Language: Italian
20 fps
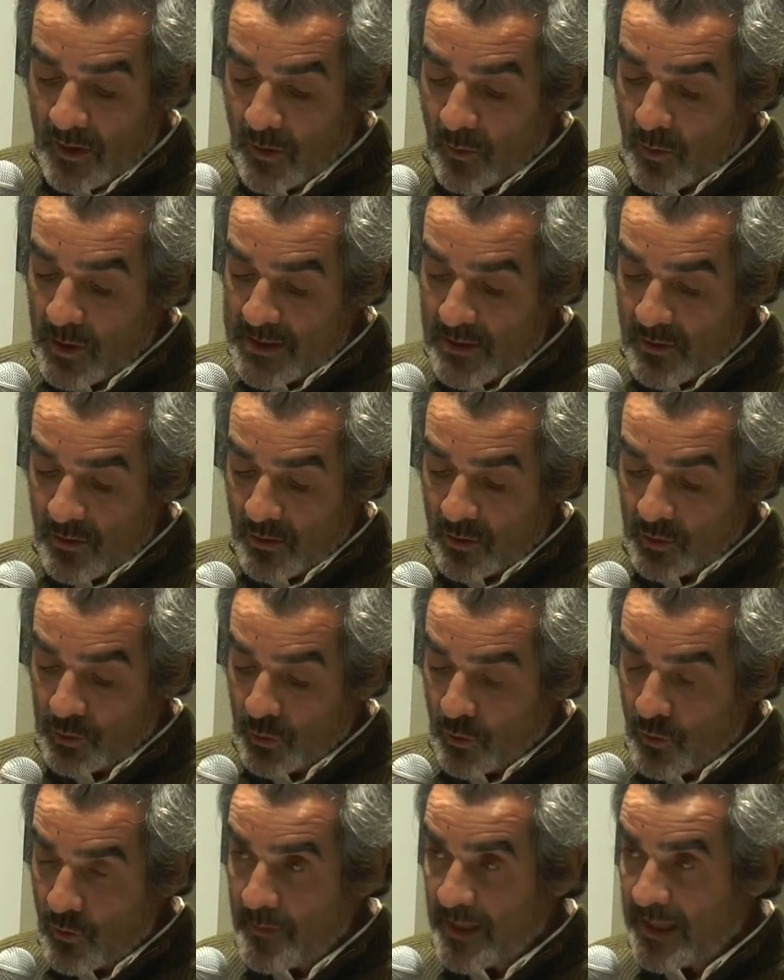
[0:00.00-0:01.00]
eh, questo
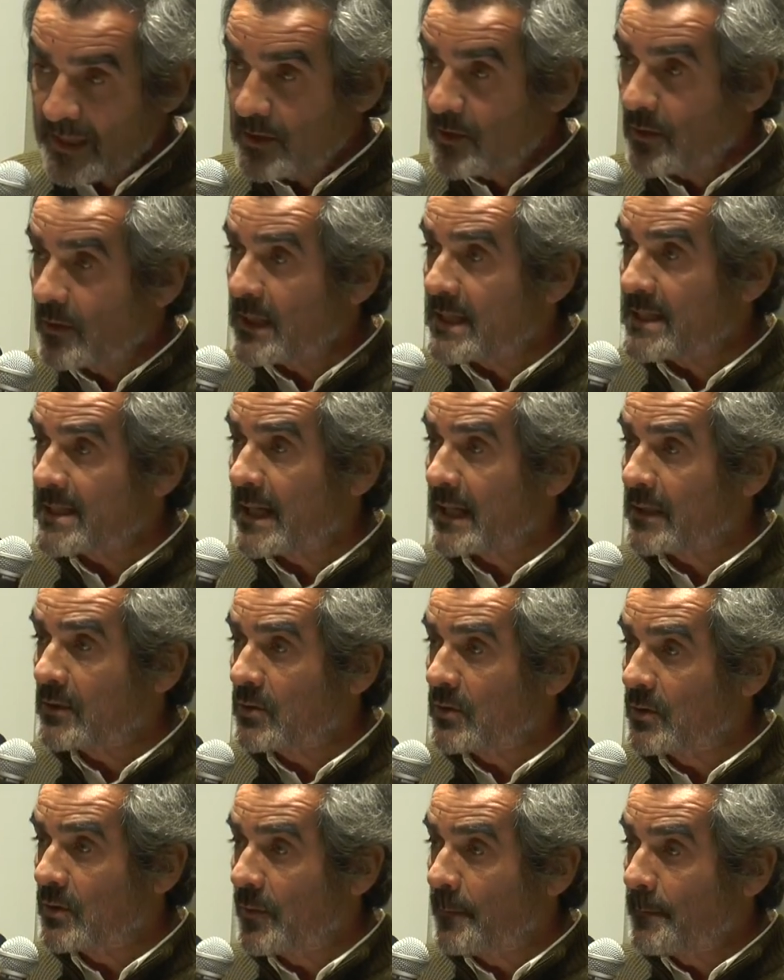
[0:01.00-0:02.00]
documento che è
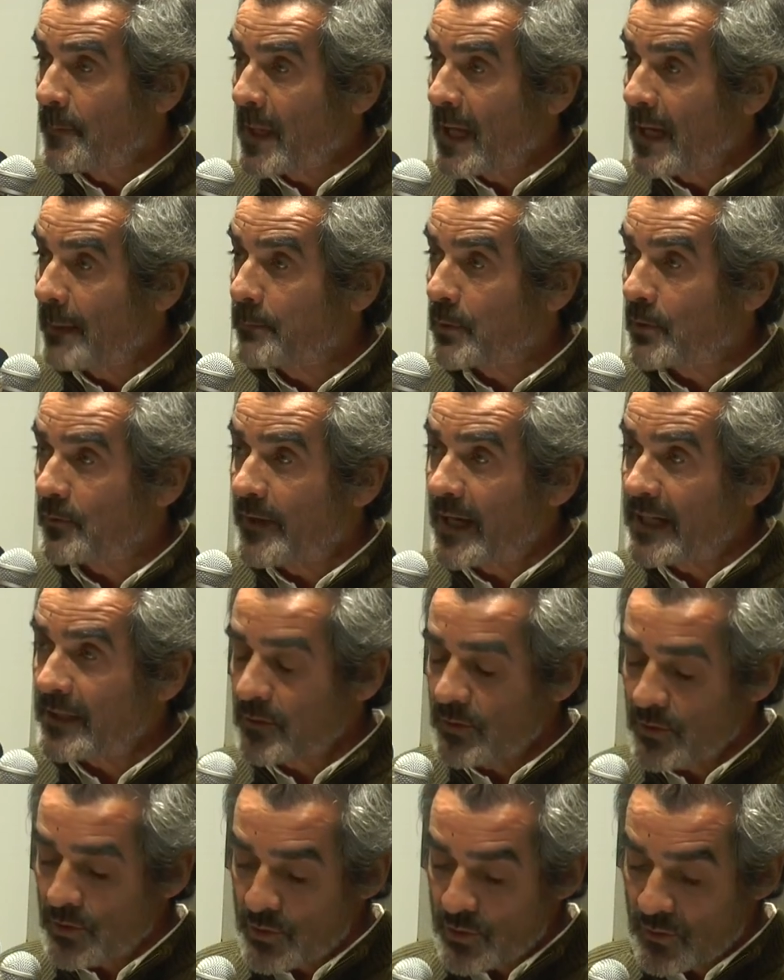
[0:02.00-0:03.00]
stato
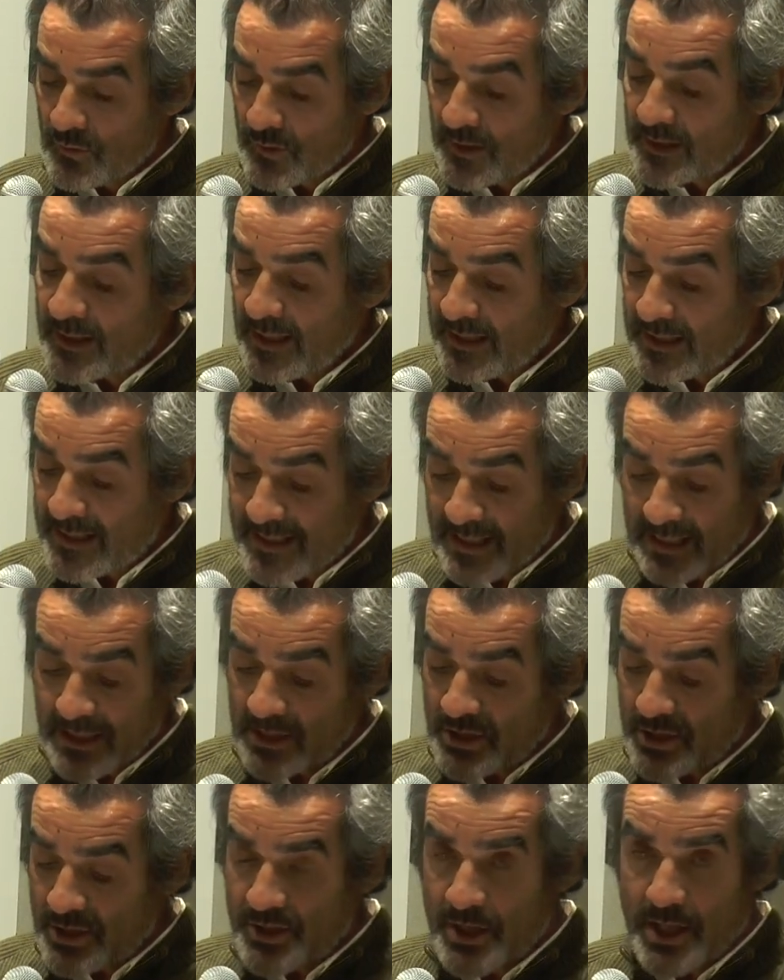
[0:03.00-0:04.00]
approvato in giunta il
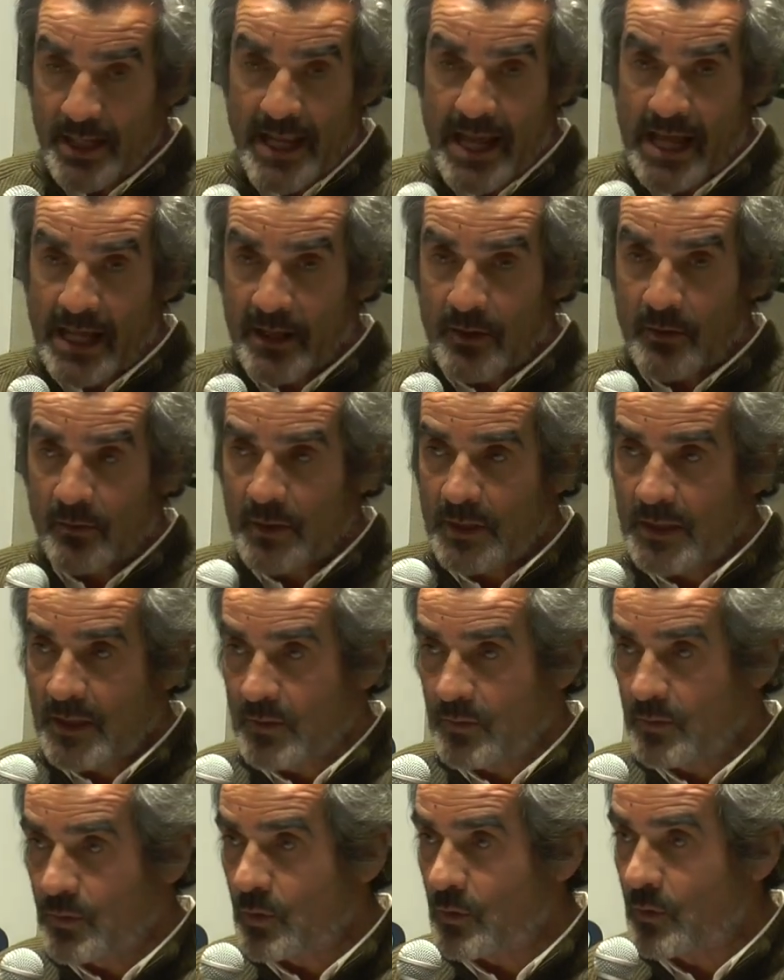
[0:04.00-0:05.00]
16 gennaio, quindi
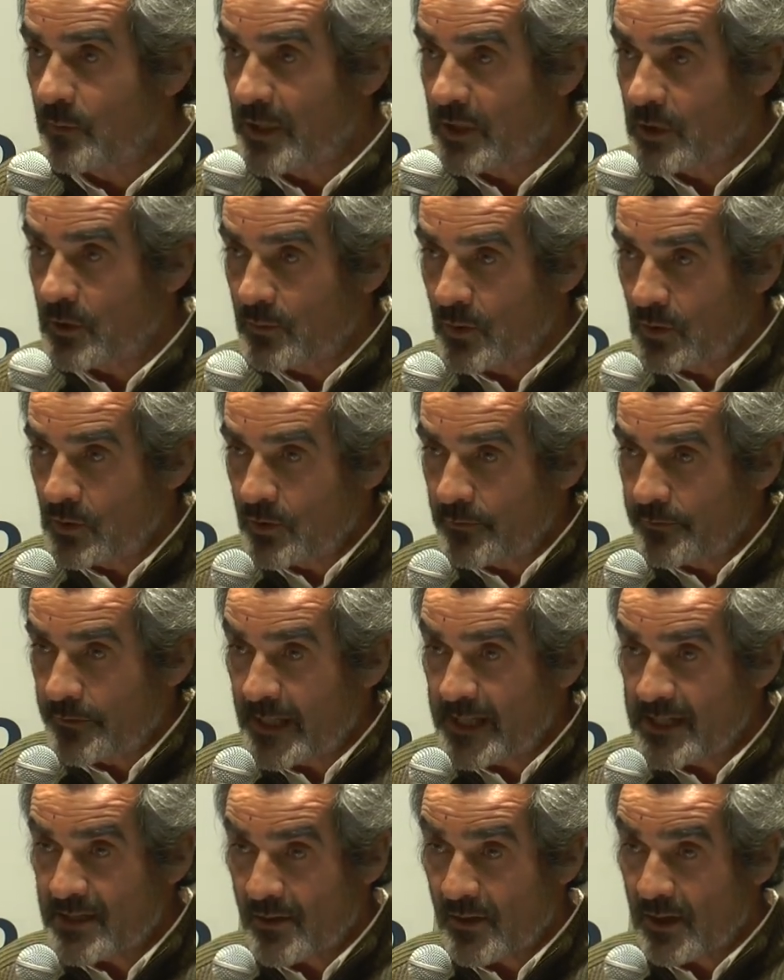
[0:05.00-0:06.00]
un documento molto
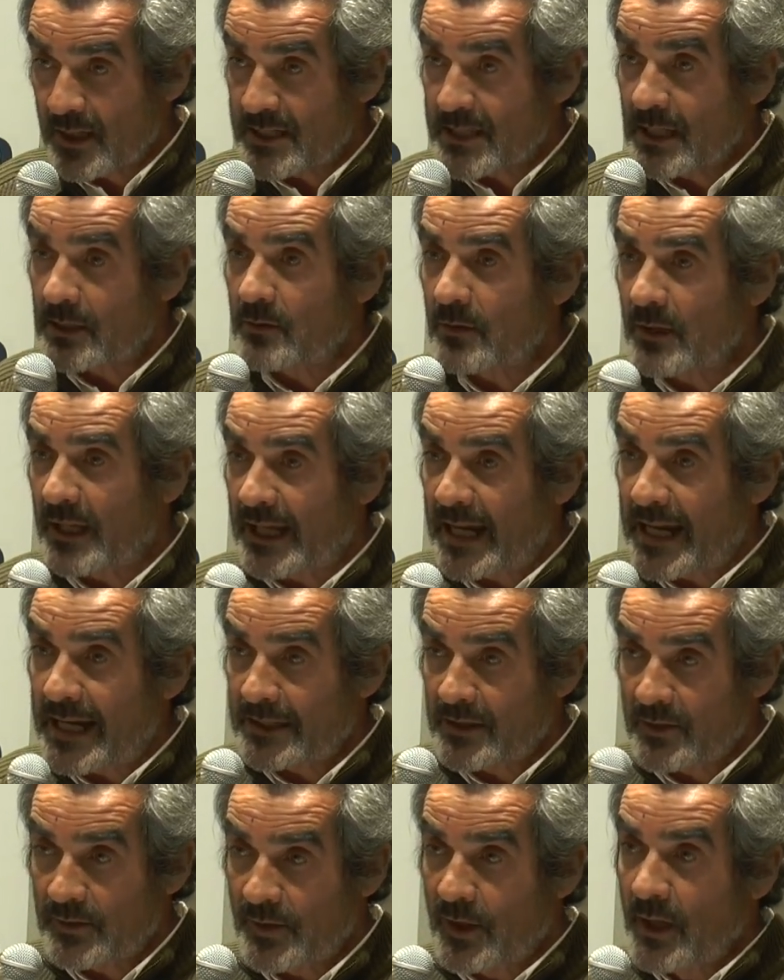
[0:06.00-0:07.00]
fresco e che è stato
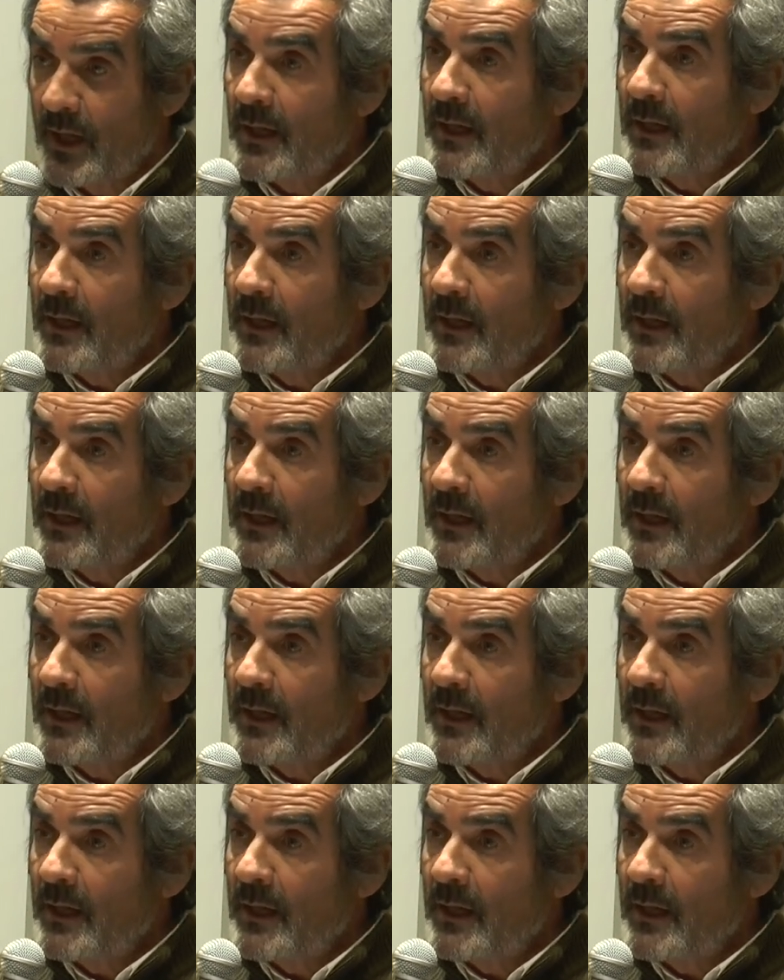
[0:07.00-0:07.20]
creato